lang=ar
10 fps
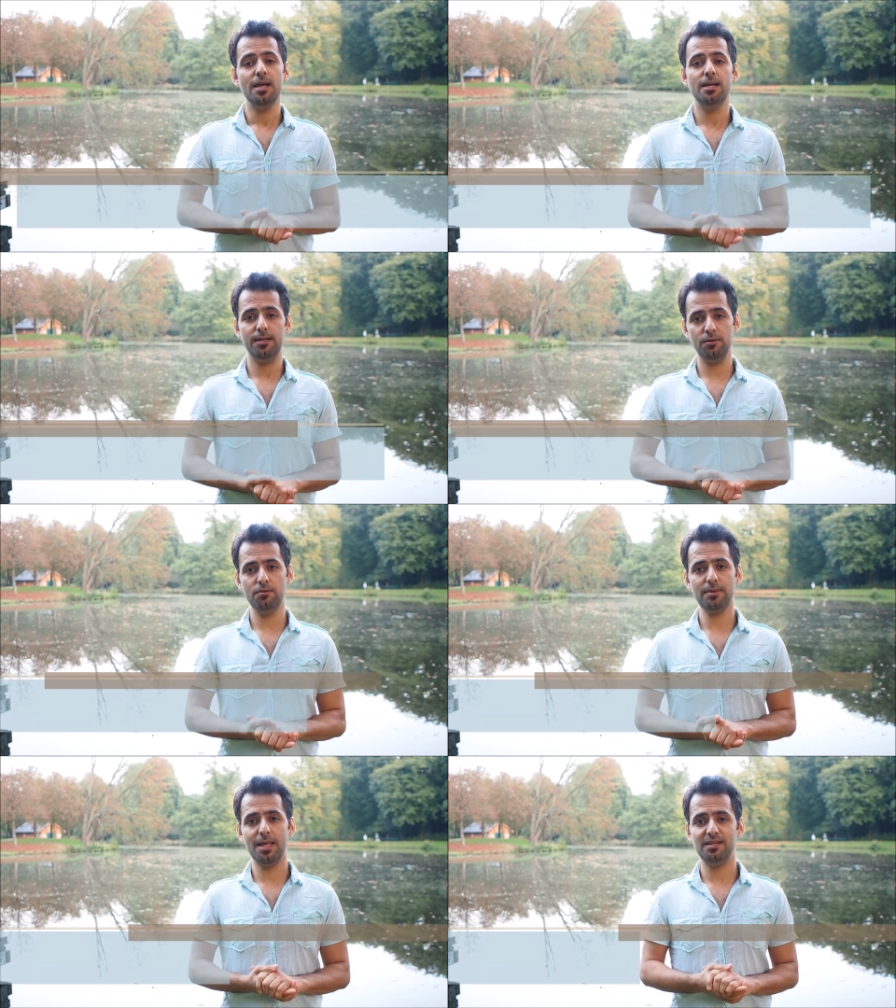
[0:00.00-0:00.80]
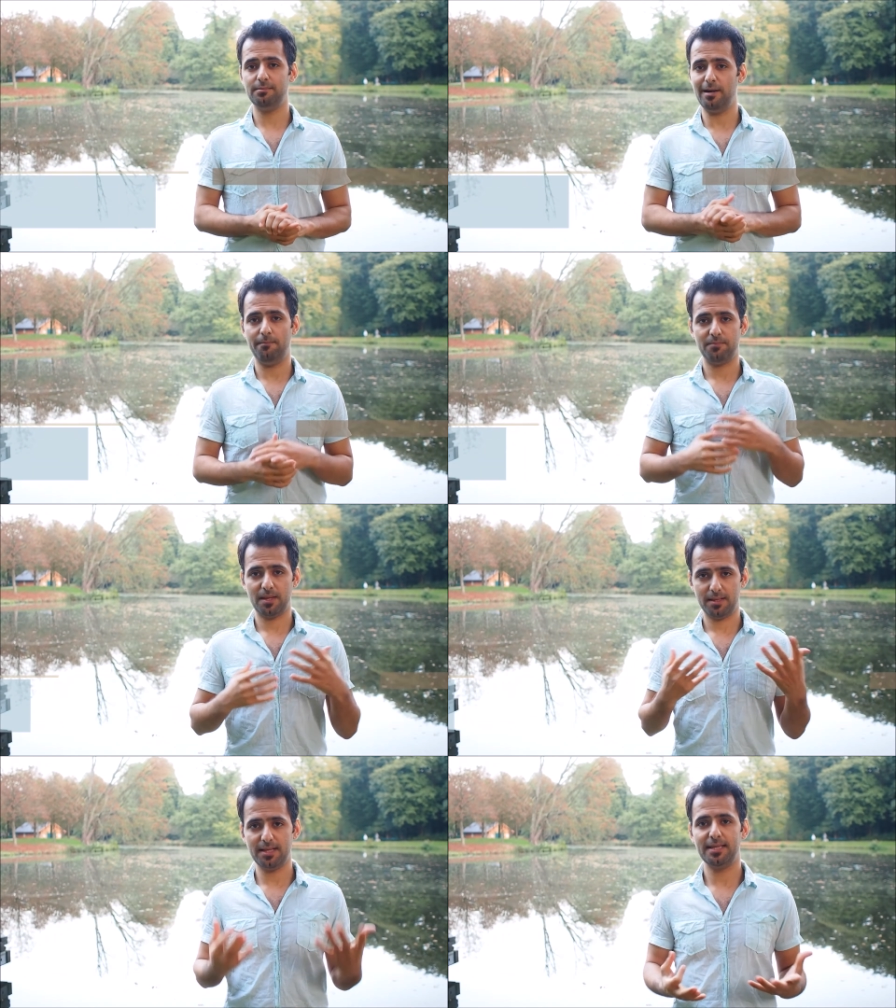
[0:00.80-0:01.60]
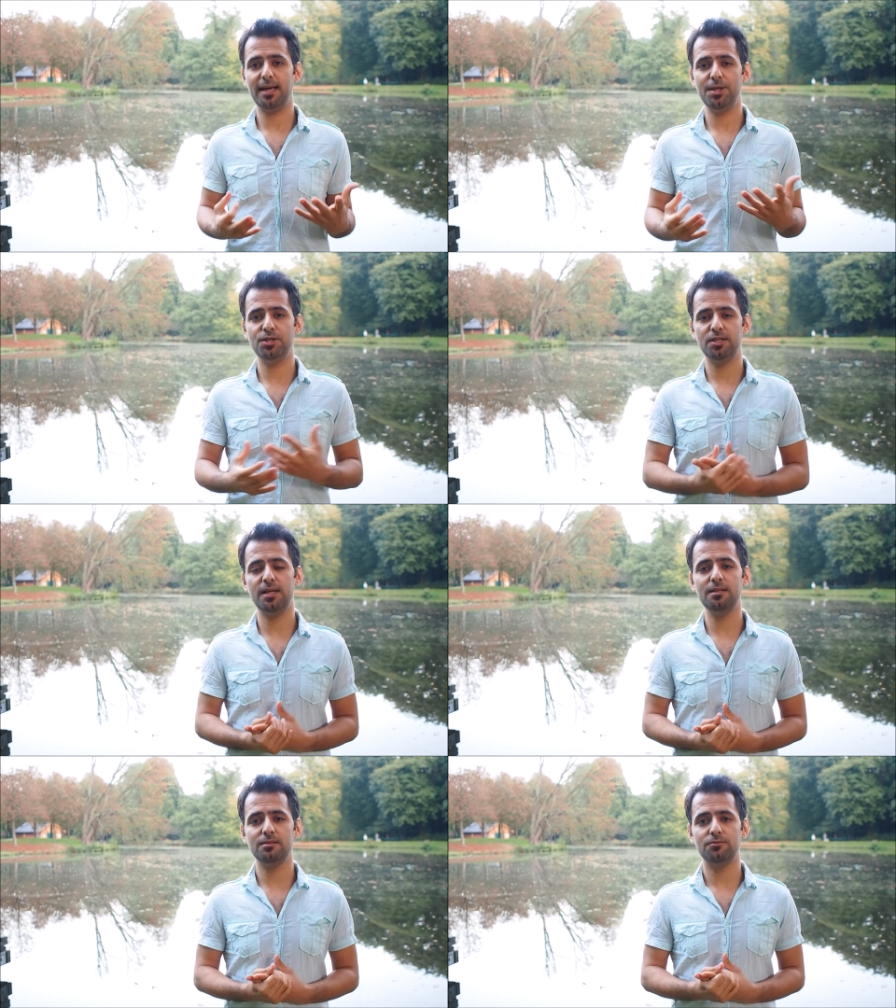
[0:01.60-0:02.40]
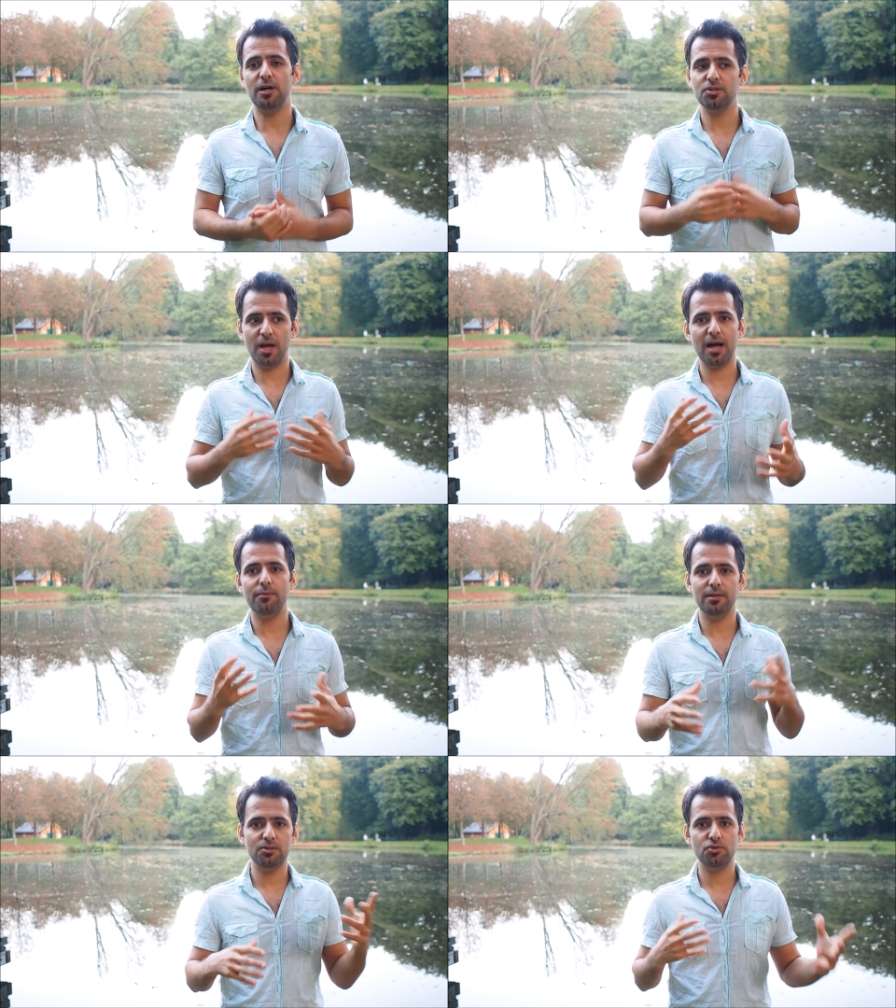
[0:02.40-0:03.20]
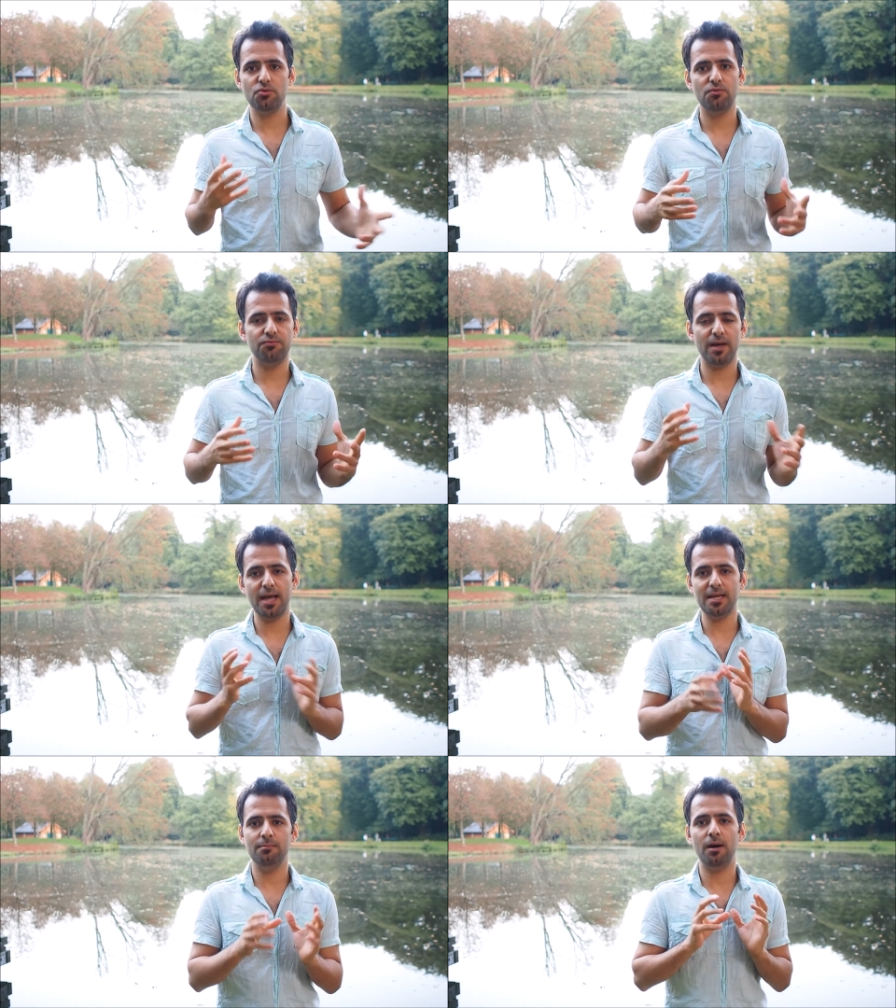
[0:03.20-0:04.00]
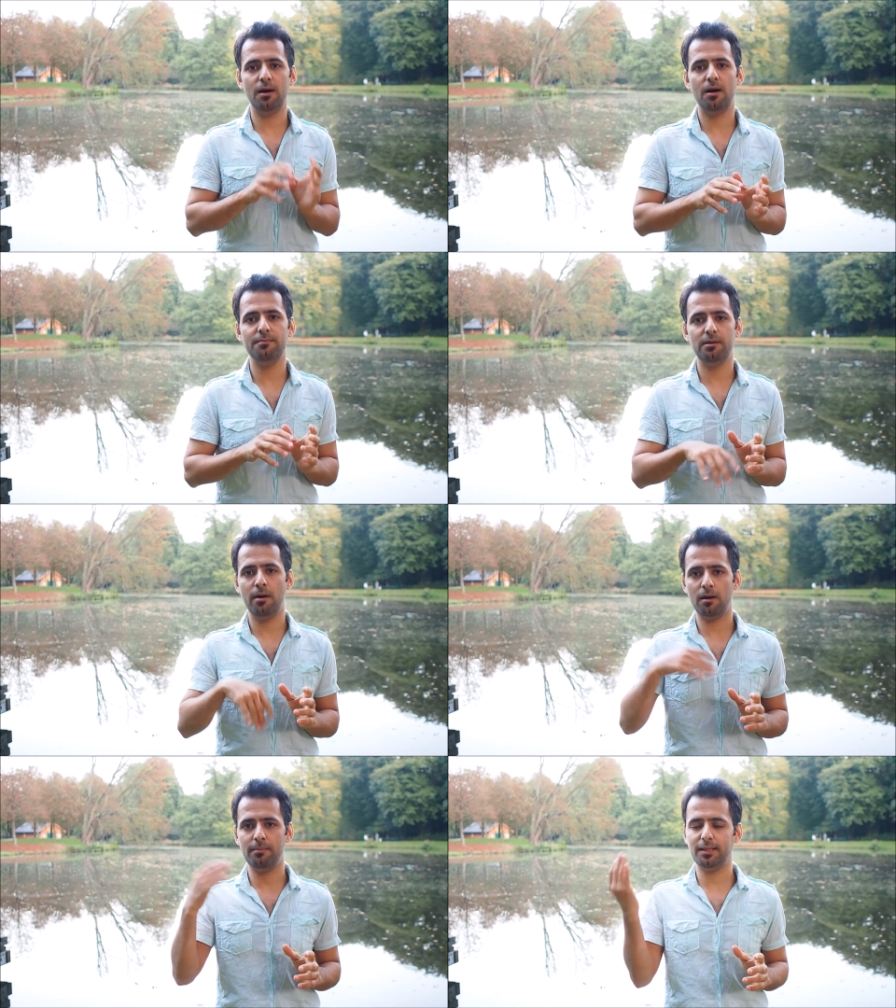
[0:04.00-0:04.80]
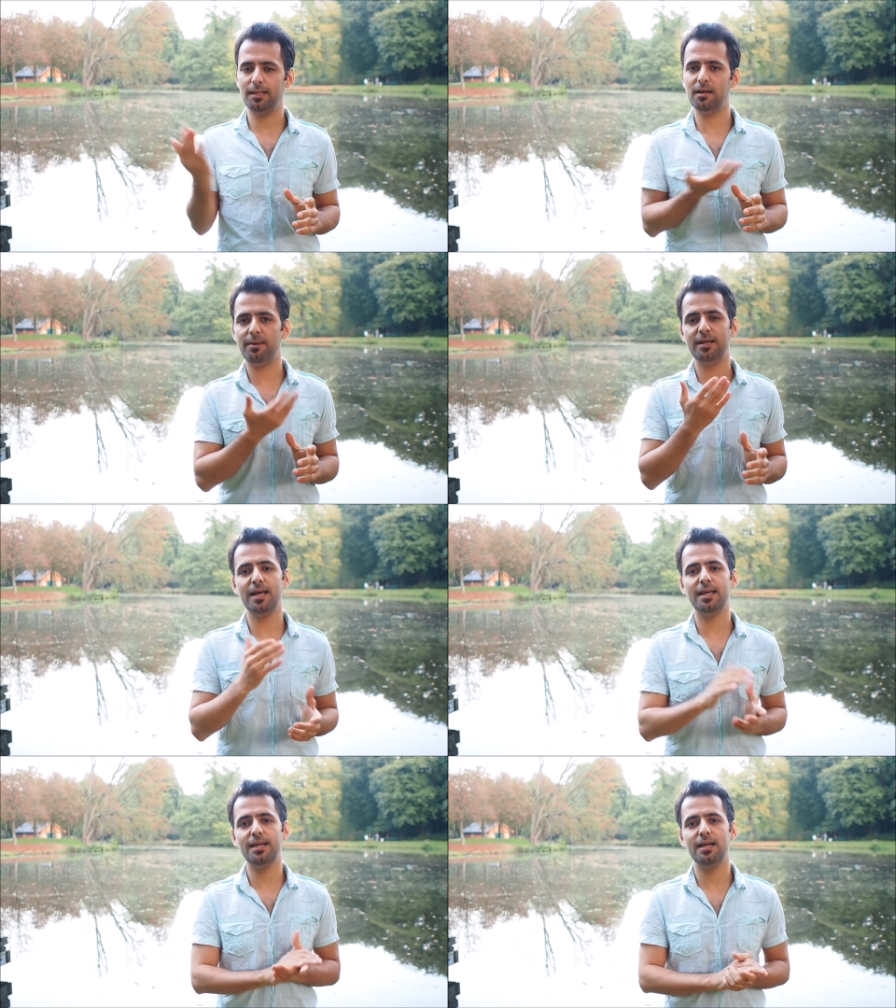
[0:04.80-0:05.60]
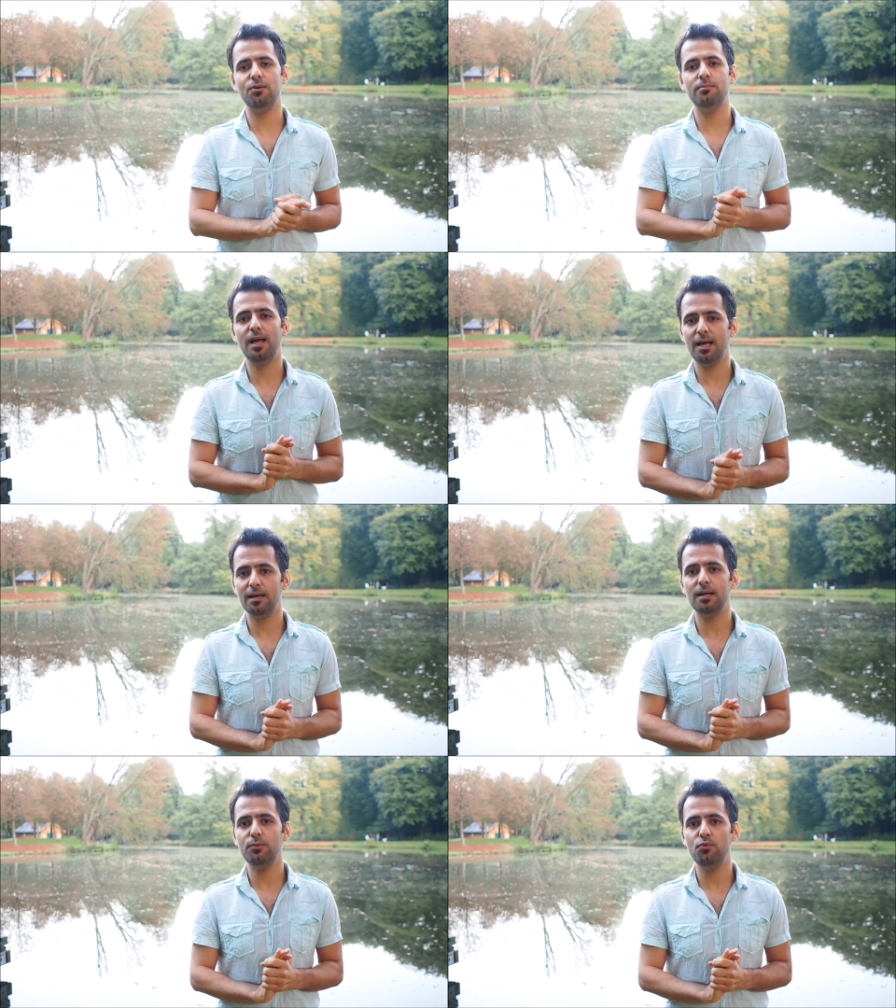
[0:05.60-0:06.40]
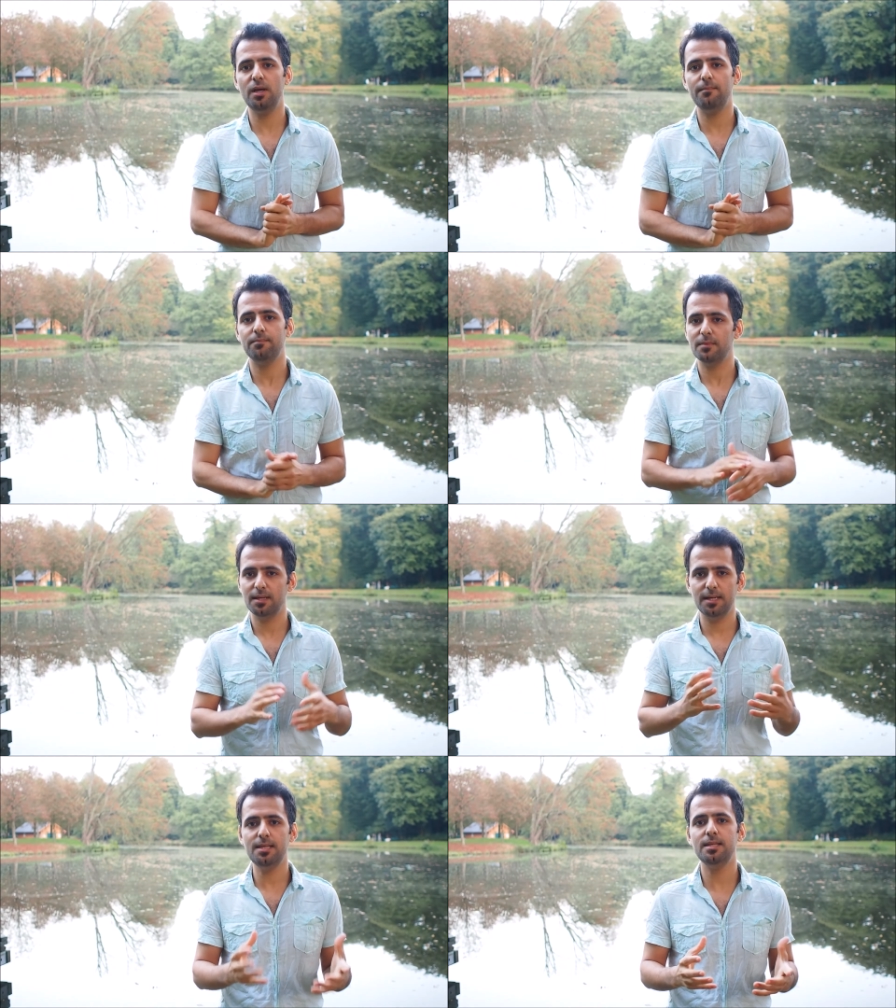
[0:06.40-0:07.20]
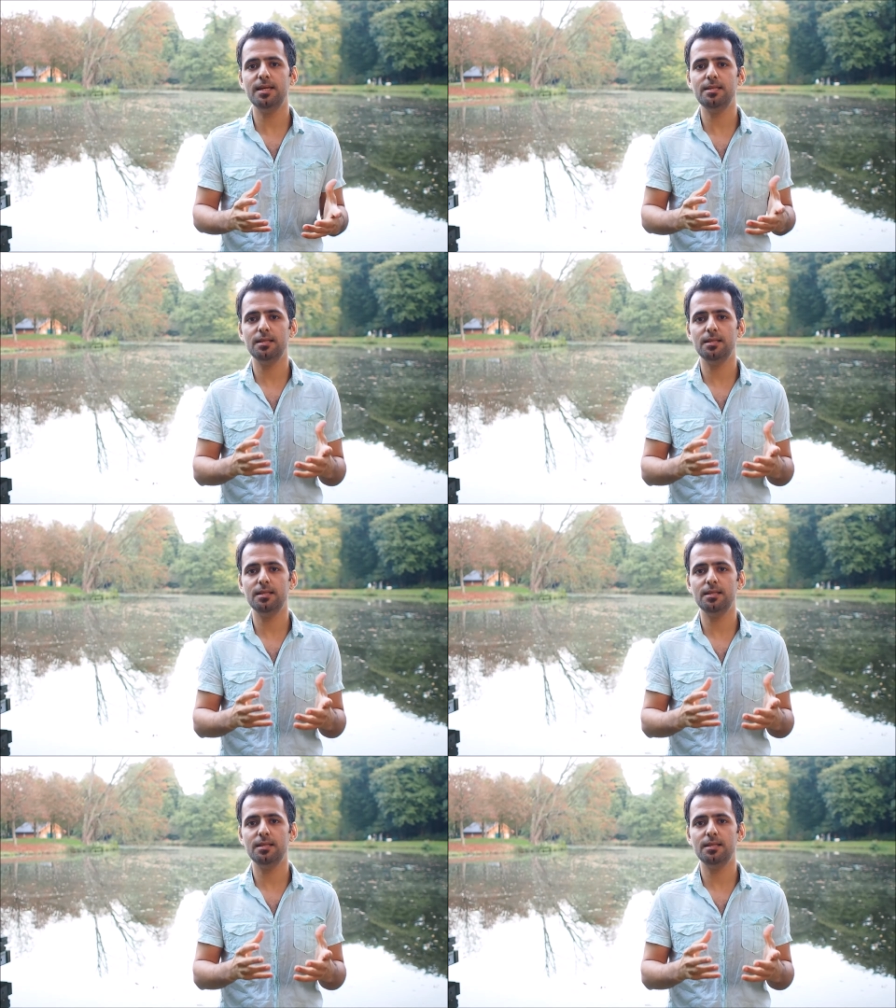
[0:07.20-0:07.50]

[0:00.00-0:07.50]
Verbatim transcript: اليوم حنسمع ثلاث اغاني جدد وحنحاول نشوف اني مقام من المقامات الاربعه اللي حكينا عليهم بالحلقه الاولى هن